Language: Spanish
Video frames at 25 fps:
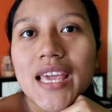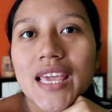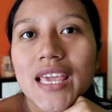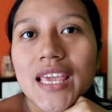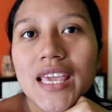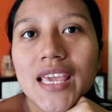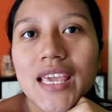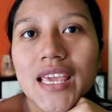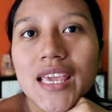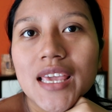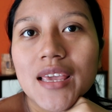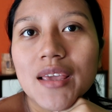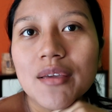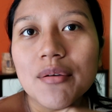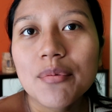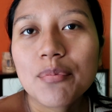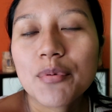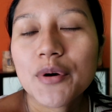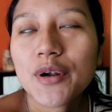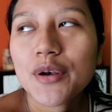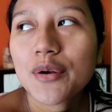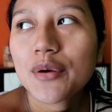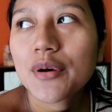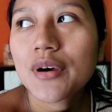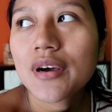Y
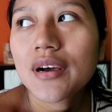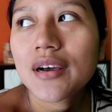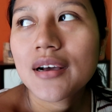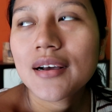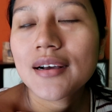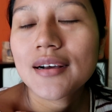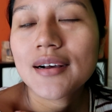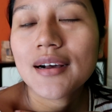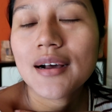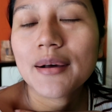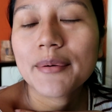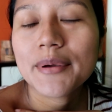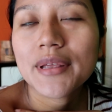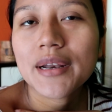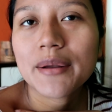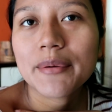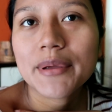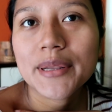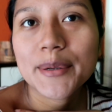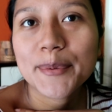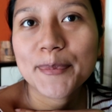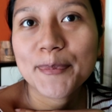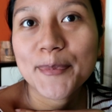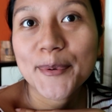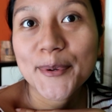bueno, a ver, a
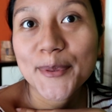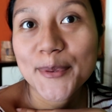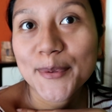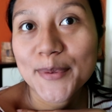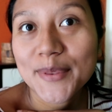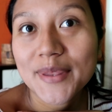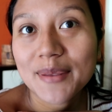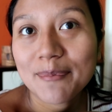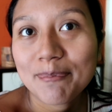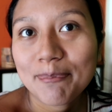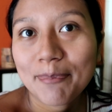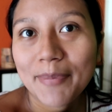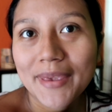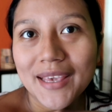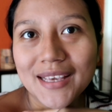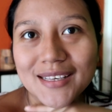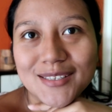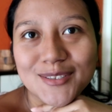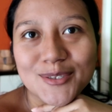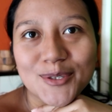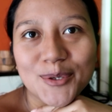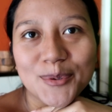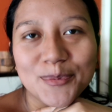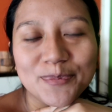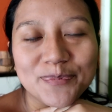ver, por dónde
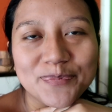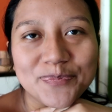empiezo.